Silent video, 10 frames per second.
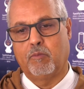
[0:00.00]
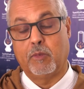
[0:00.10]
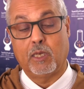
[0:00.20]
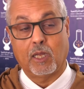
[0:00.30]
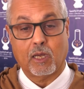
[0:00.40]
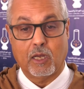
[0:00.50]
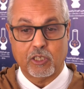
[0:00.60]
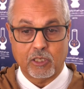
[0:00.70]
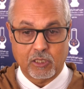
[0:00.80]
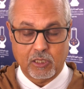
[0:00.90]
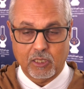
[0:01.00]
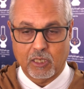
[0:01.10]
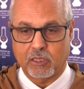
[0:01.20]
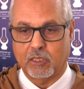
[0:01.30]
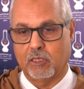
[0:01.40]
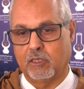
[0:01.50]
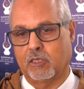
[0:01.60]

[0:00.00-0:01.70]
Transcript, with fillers: من نقاش سياسي